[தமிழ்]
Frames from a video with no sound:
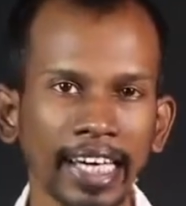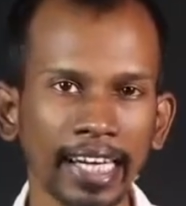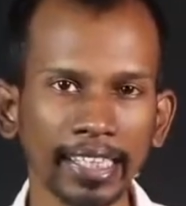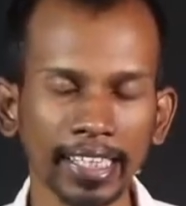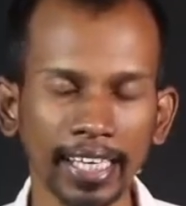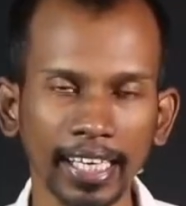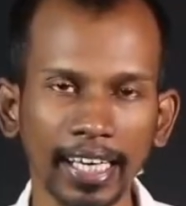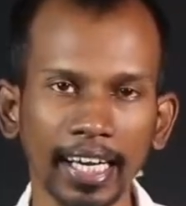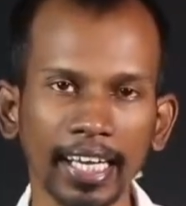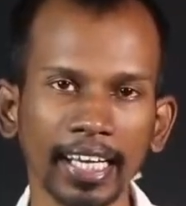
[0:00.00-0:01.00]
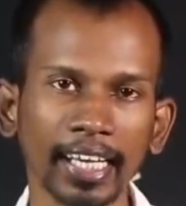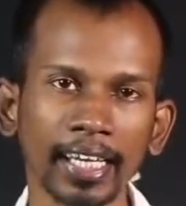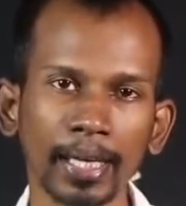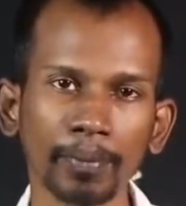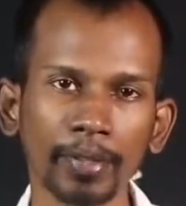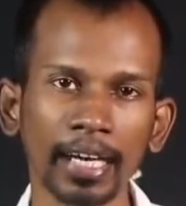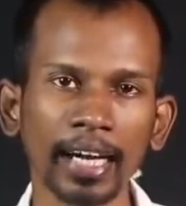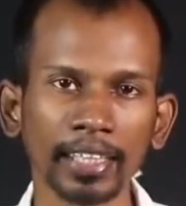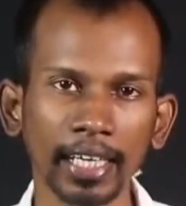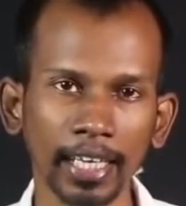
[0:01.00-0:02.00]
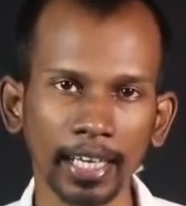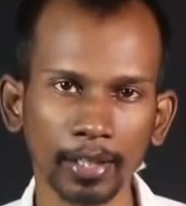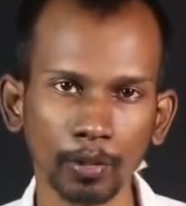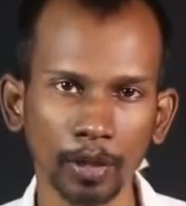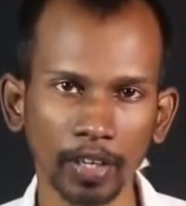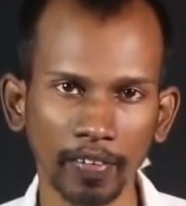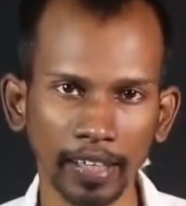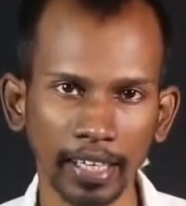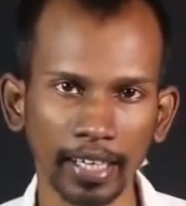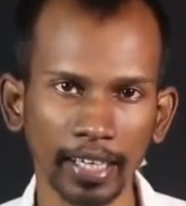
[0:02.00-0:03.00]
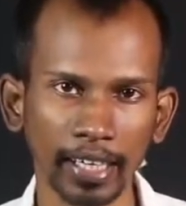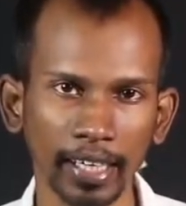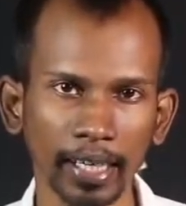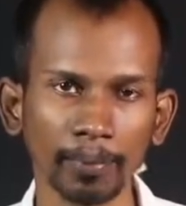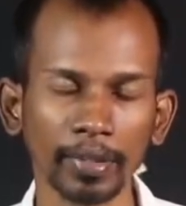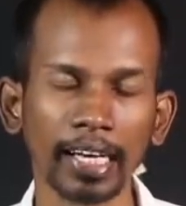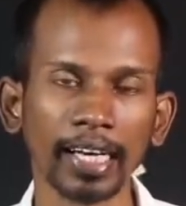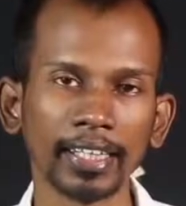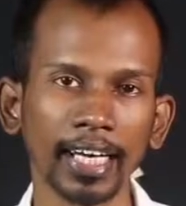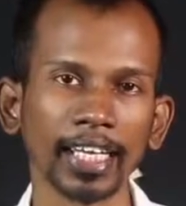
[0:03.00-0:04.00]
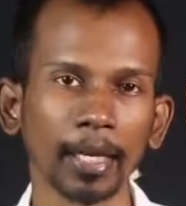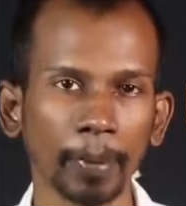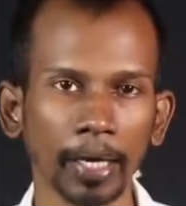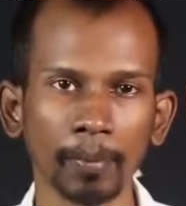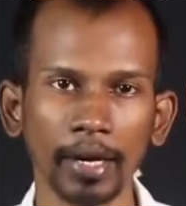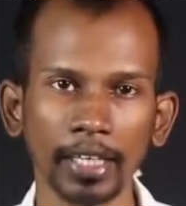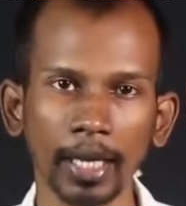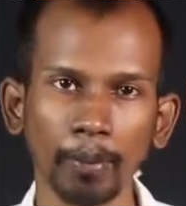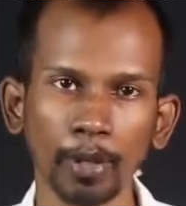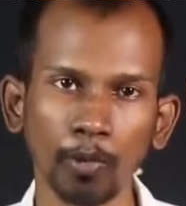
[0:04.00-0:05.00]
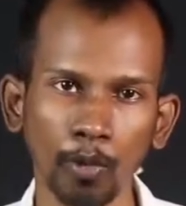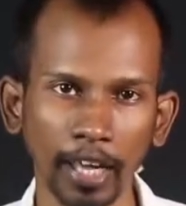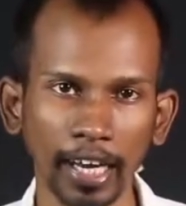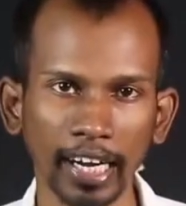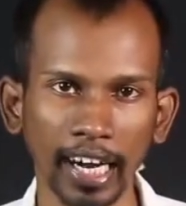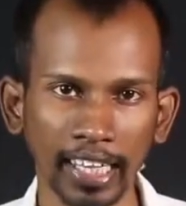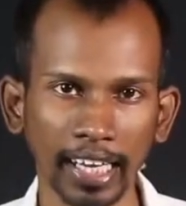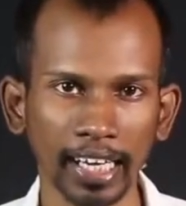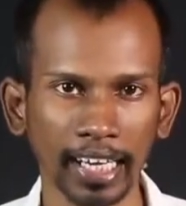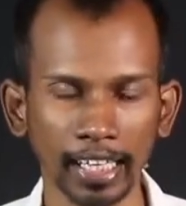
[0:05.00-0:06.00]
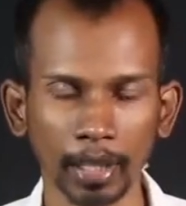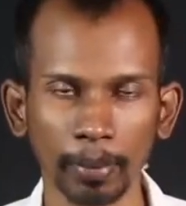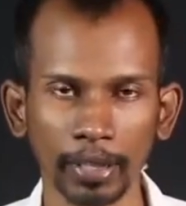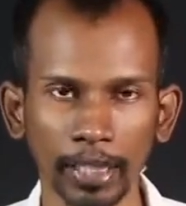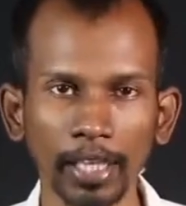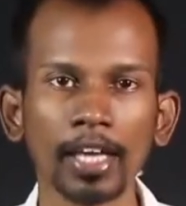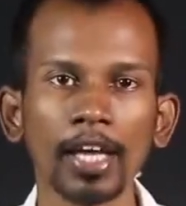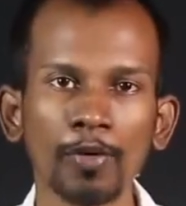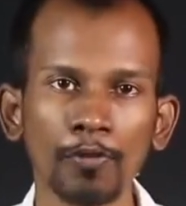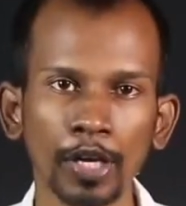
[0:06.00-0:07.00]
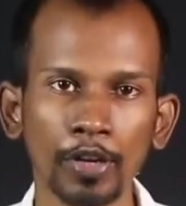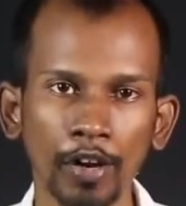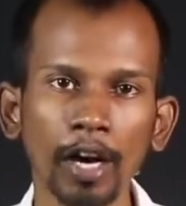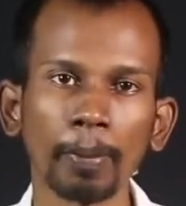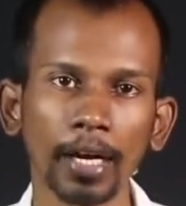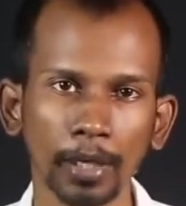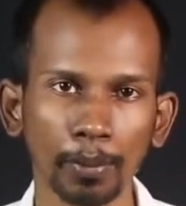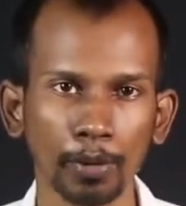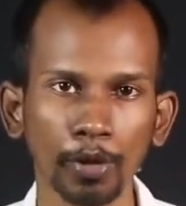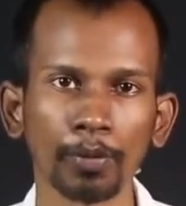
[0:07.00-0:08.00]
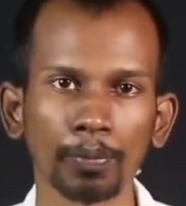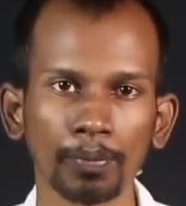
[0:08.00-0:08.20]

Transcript: எழுத்தாணிகள்னால் என்ன எழுத்தாணியில் இருக்கக்கூடிய வகைகள் என்ன எழுத்தாணியை பயன்படுத்தி எப்படி ஓலைகள் எழுதினாங்கிறத பற்றி விரிவாக பார்க்க போகிறோம்